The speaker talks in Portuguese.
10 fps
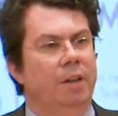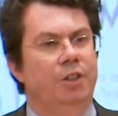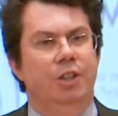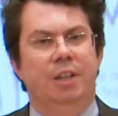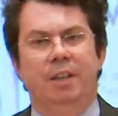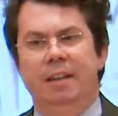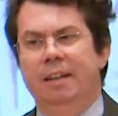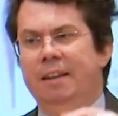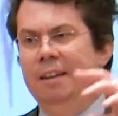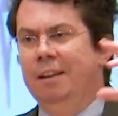
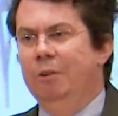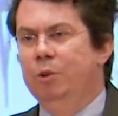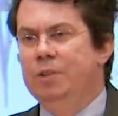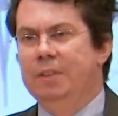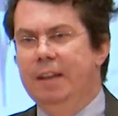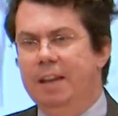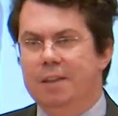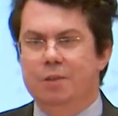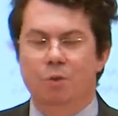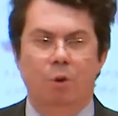de
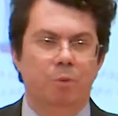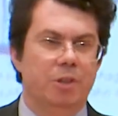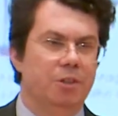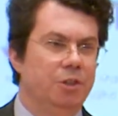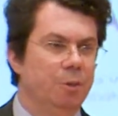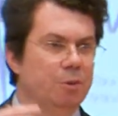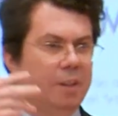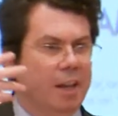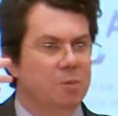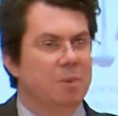lucidez, como os antigos
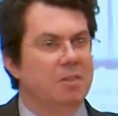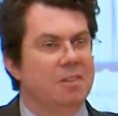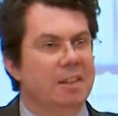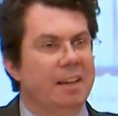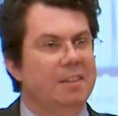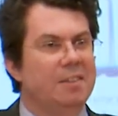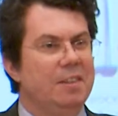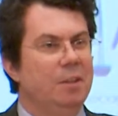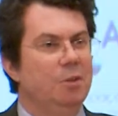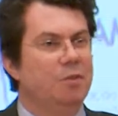déspotas
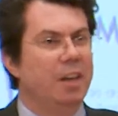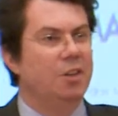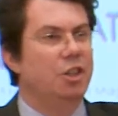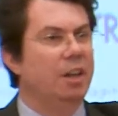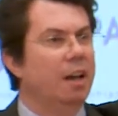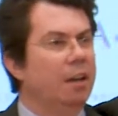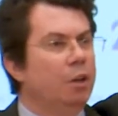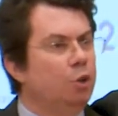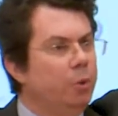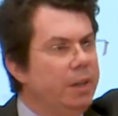esclarecidos, venha e diga:
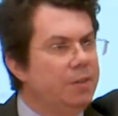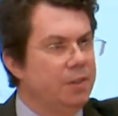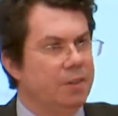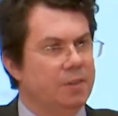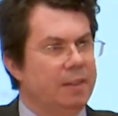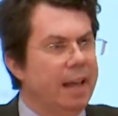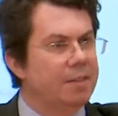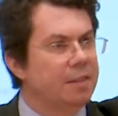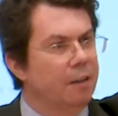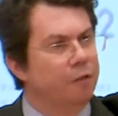juízes,
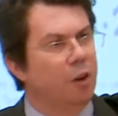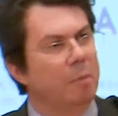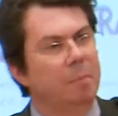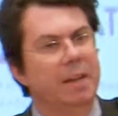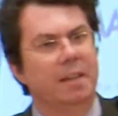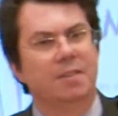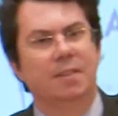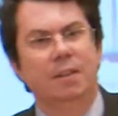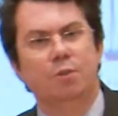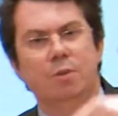dessa reforma
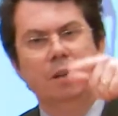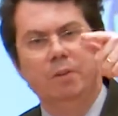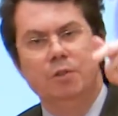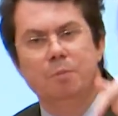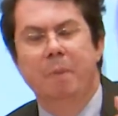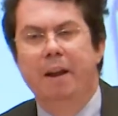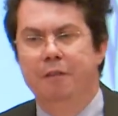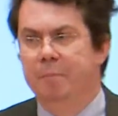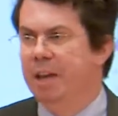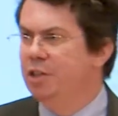aplica-se isso e não isso
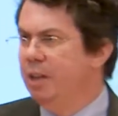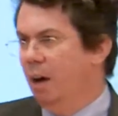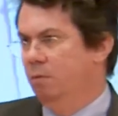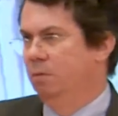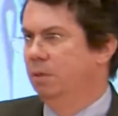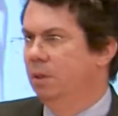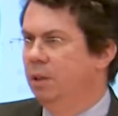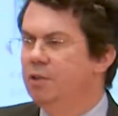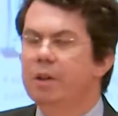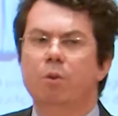previamente. Não.
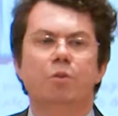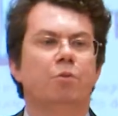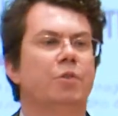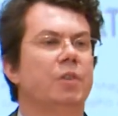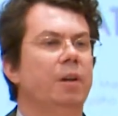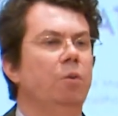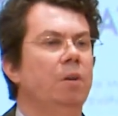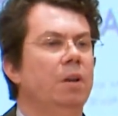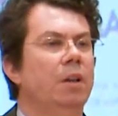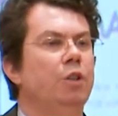Isso é
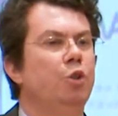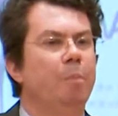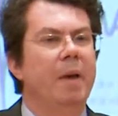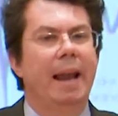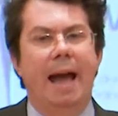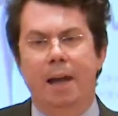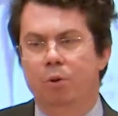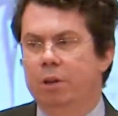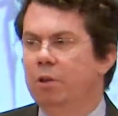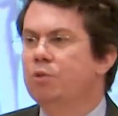construção de
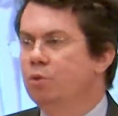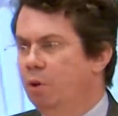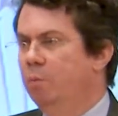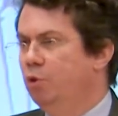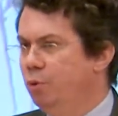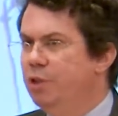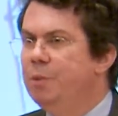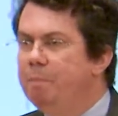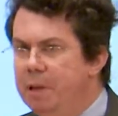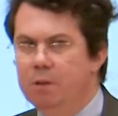operário que nós somos, juiz
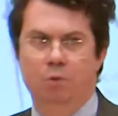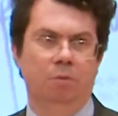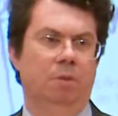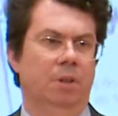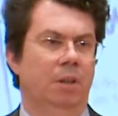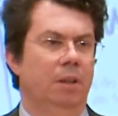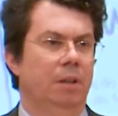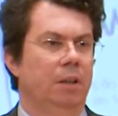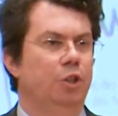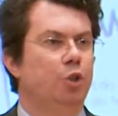de piso,
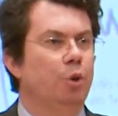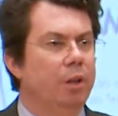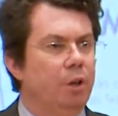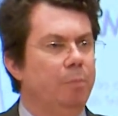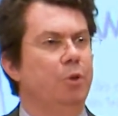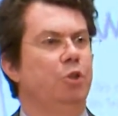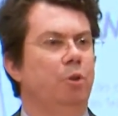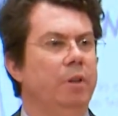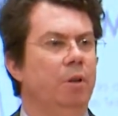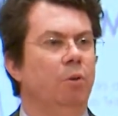tijolinho por
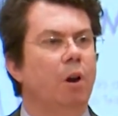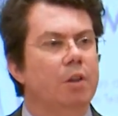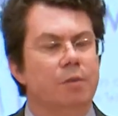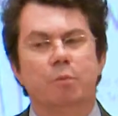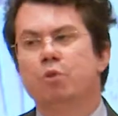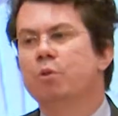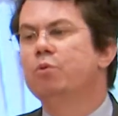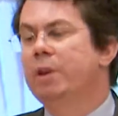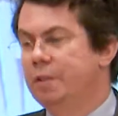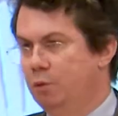tijolinho. Nós vamos
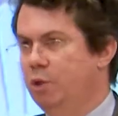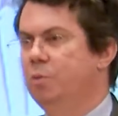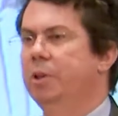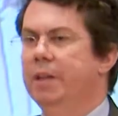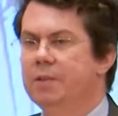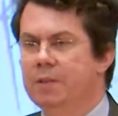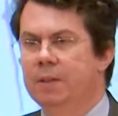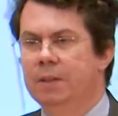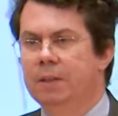construir essa jurisprudência.